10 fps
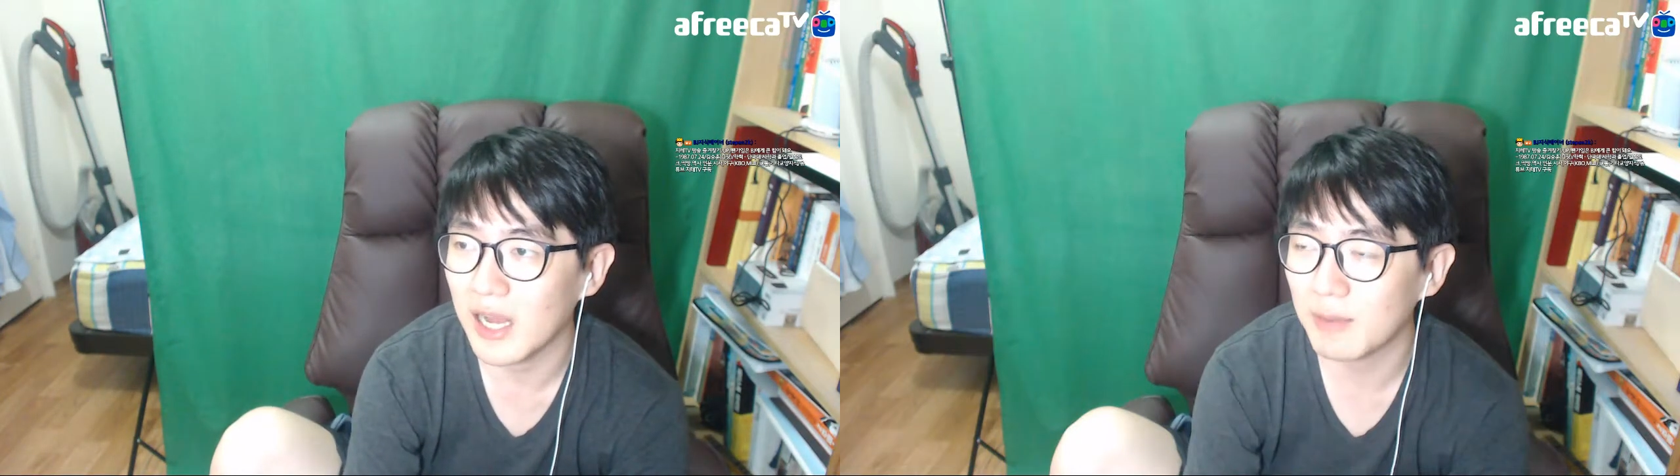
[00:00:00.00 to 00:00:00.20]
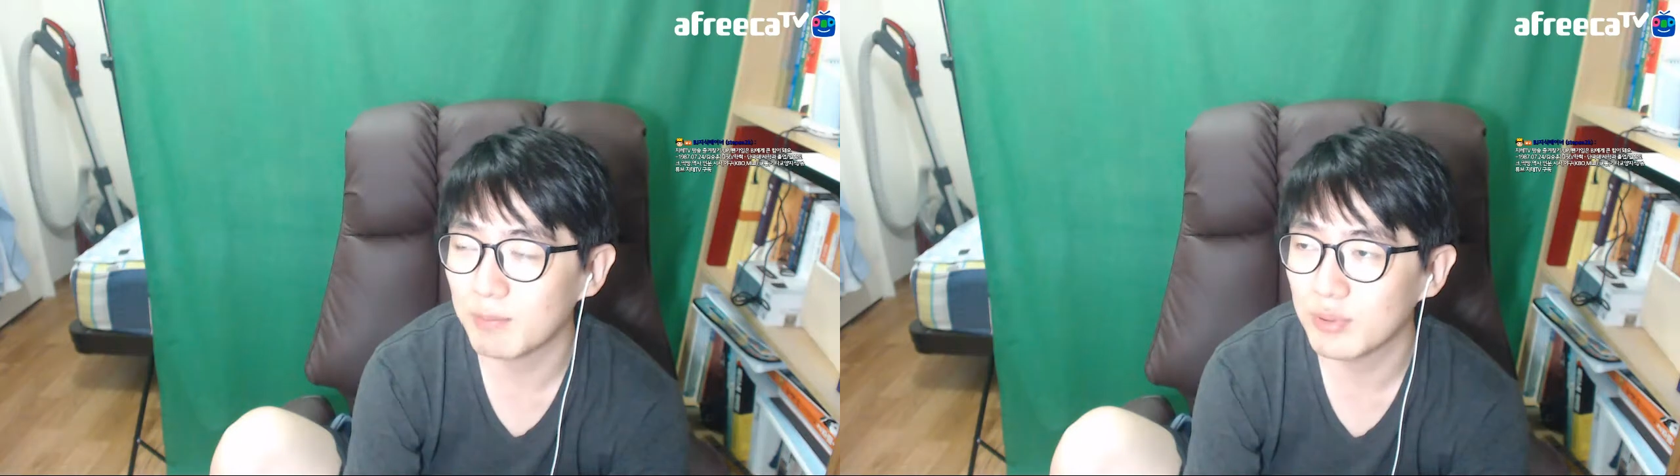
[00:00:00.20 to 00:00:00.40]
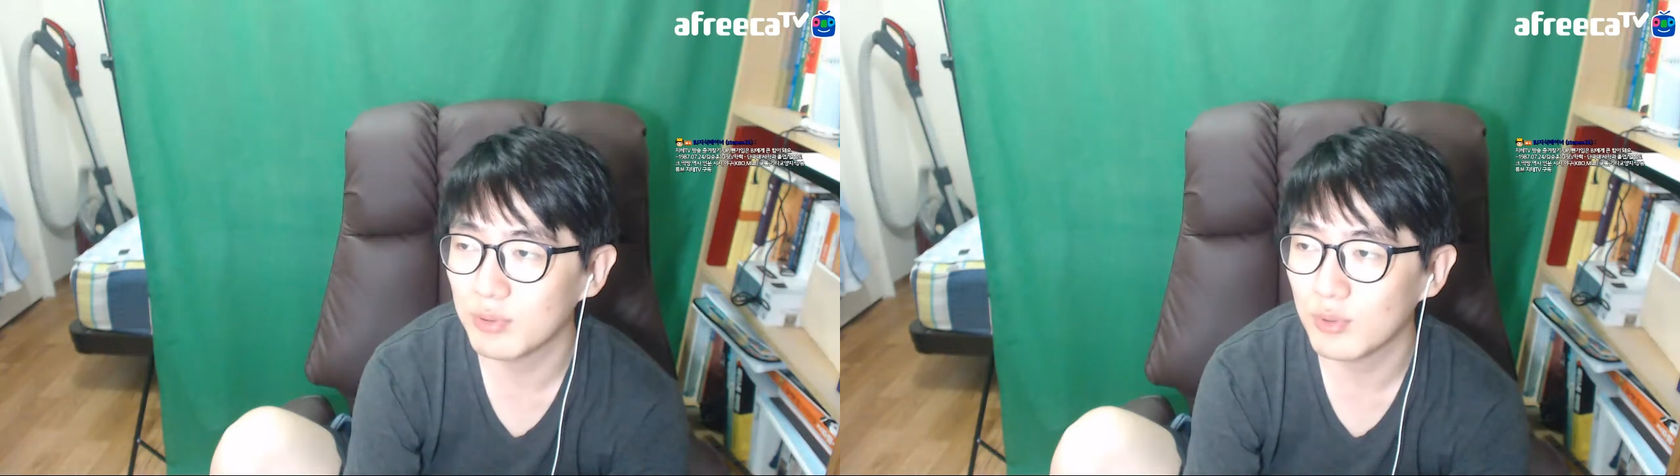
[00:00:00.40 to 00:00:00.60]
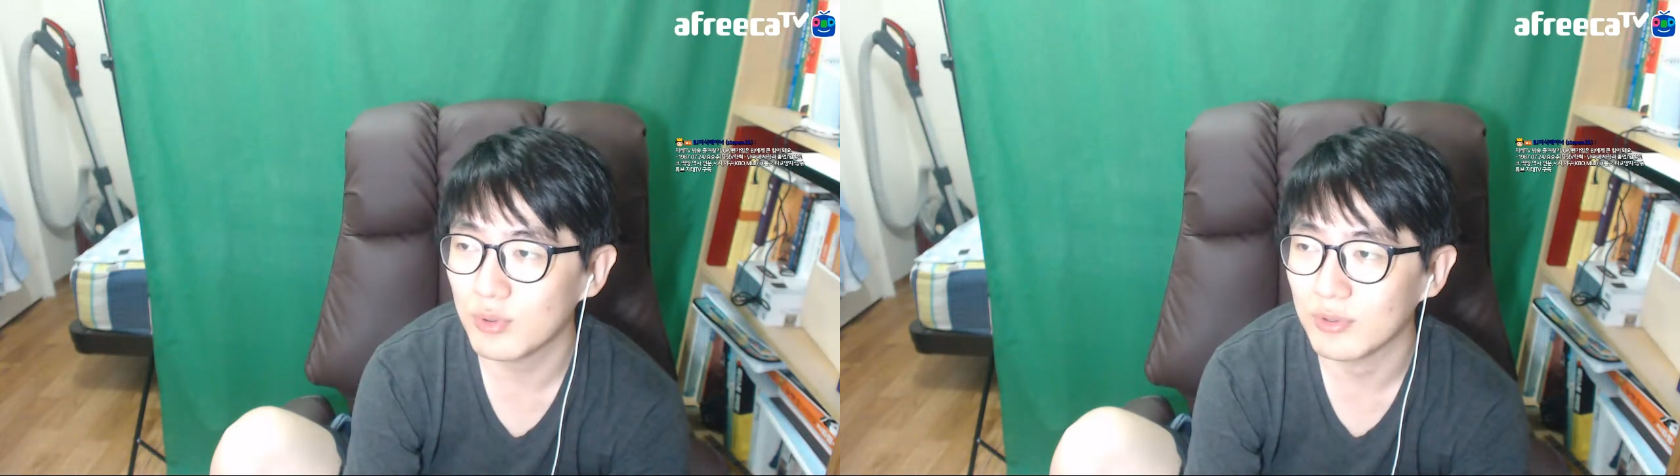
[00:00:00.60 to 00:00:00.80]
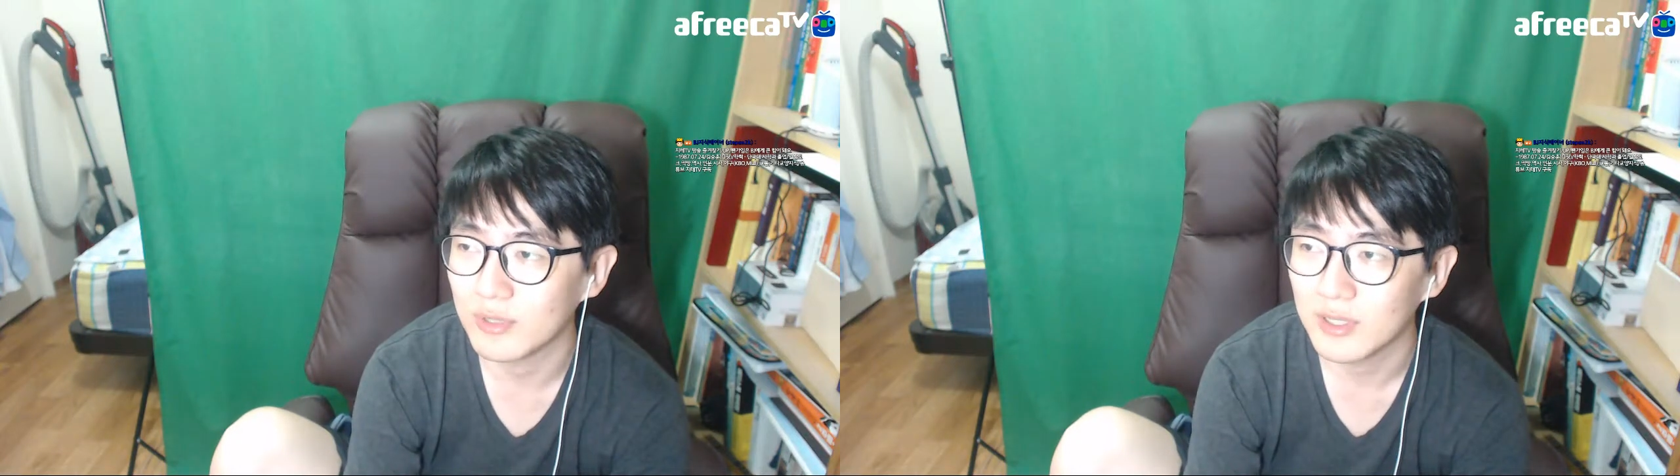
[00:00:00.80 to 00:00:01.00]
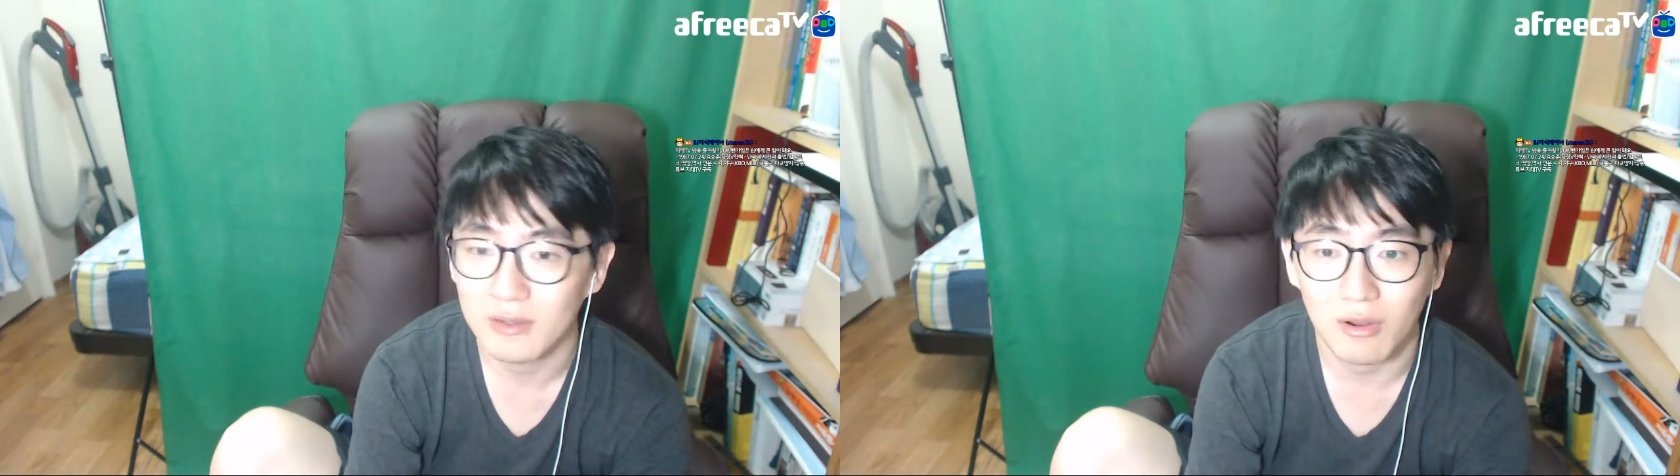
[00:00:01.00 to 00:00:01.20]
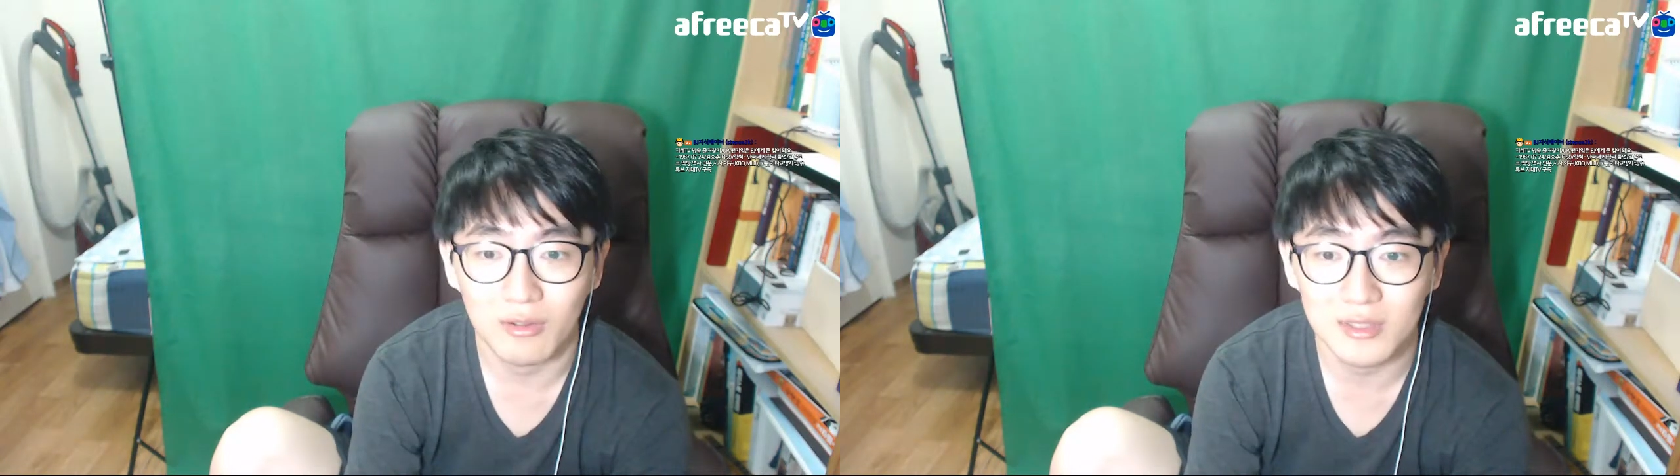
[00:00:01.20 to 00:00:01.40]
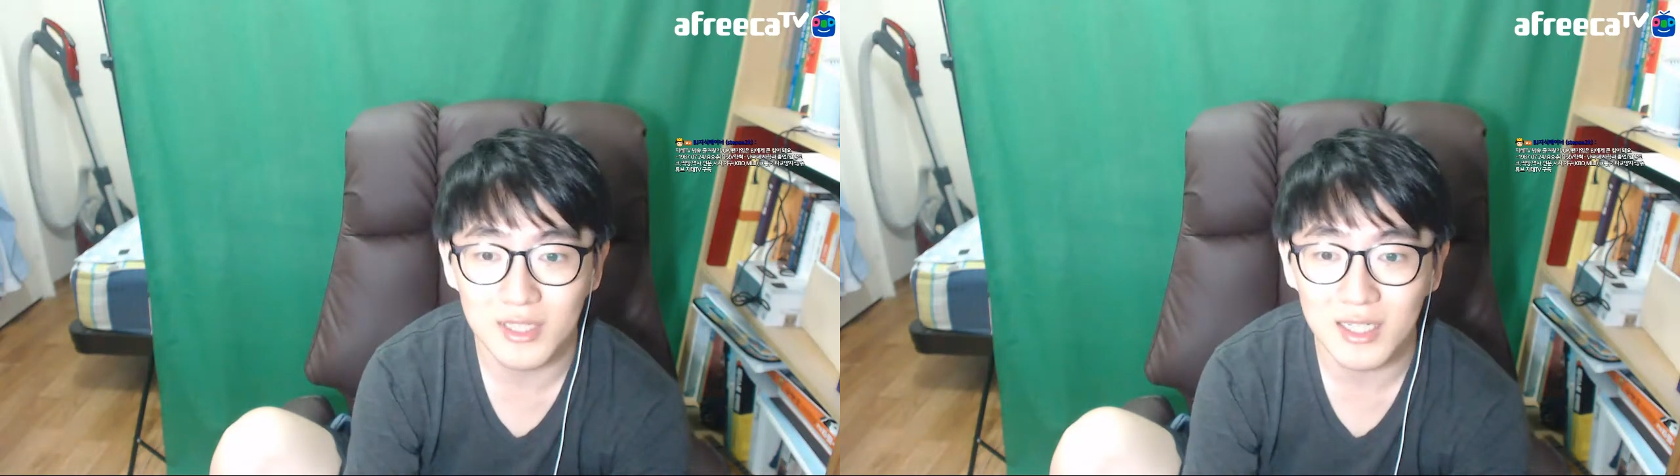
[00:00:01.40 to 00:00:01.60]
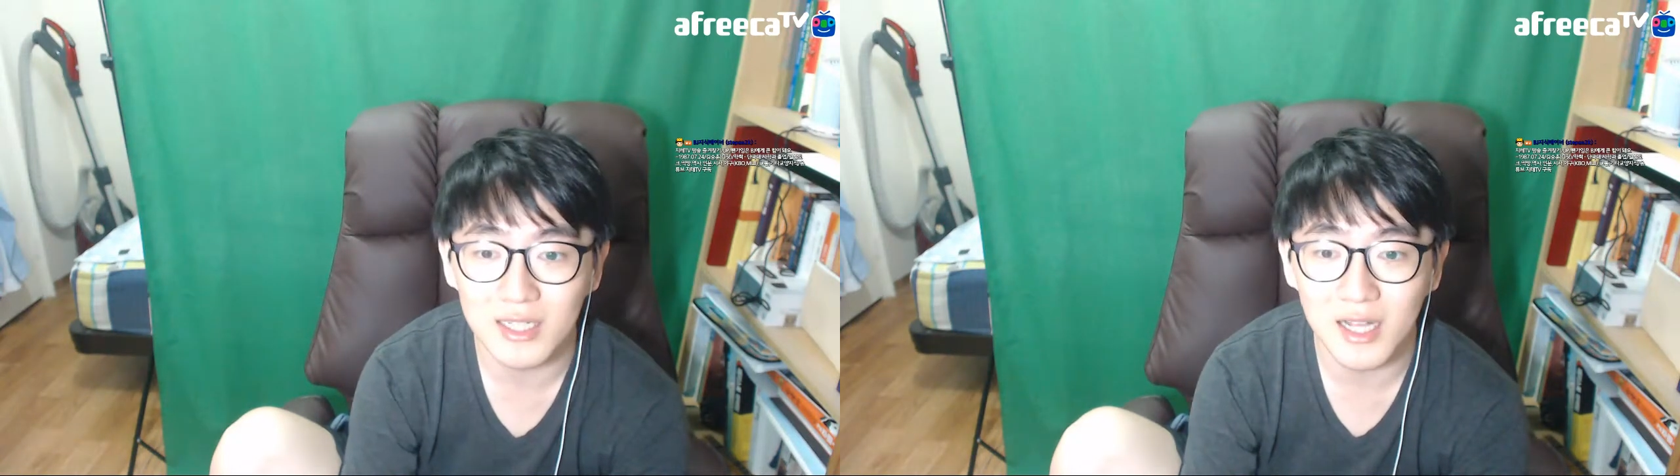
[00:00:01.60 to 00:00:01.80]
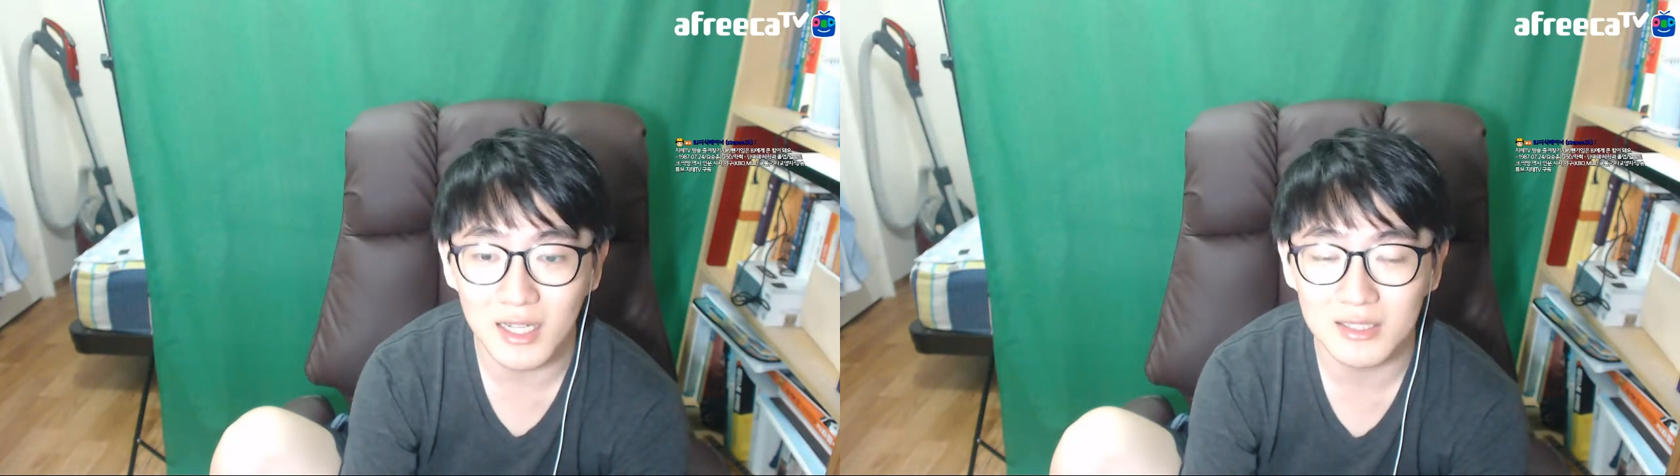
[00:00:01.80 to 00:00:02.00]
앞으로
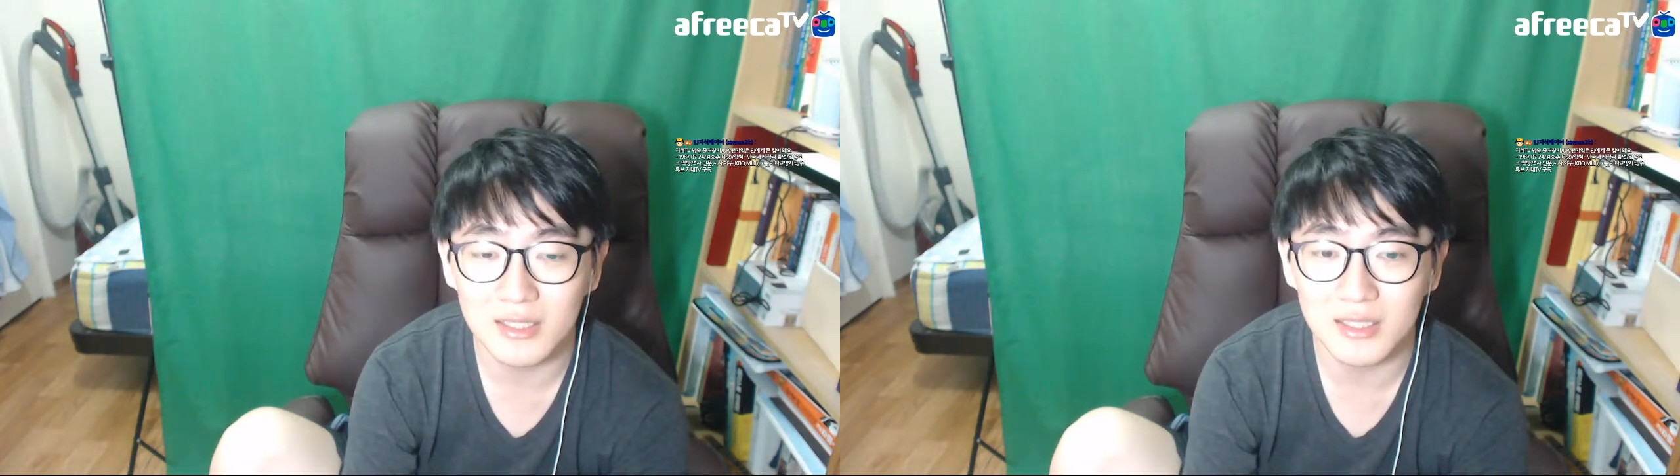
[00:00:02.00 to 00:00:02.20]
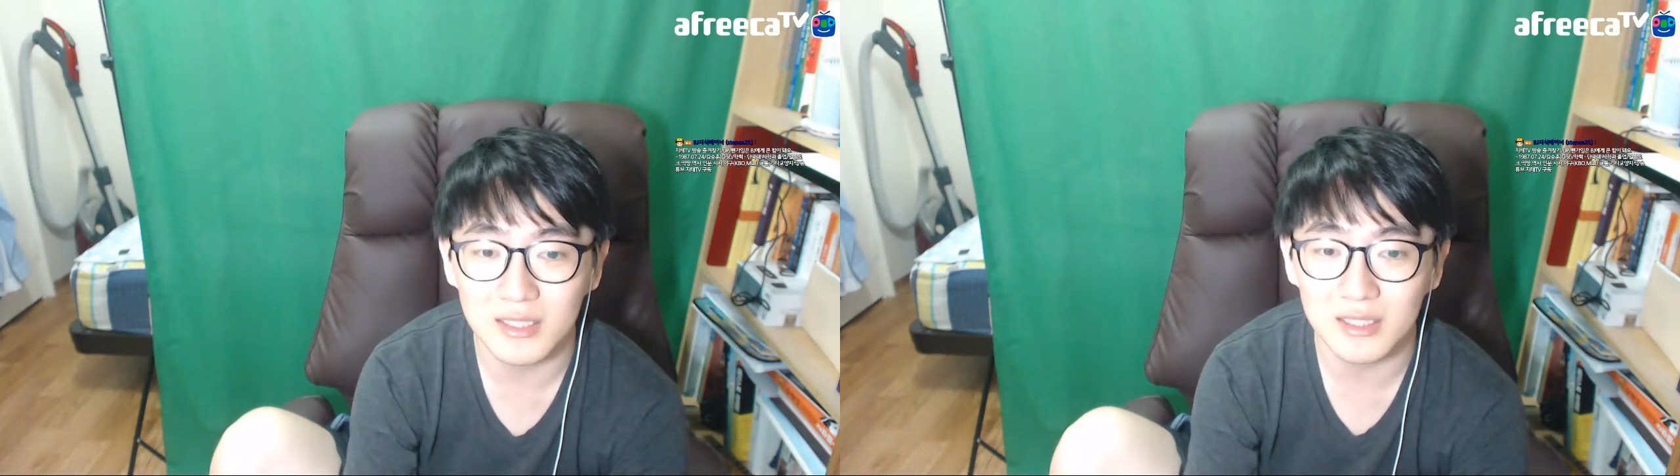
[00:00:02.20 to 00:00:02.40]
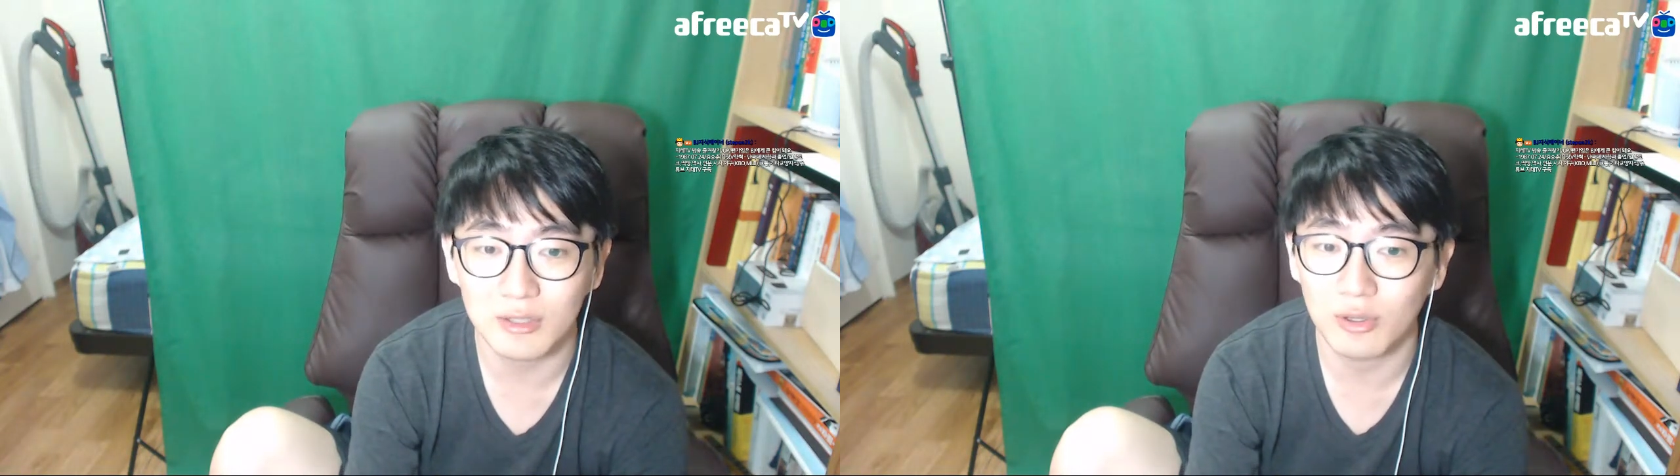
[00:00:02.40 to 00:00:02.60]
언제까지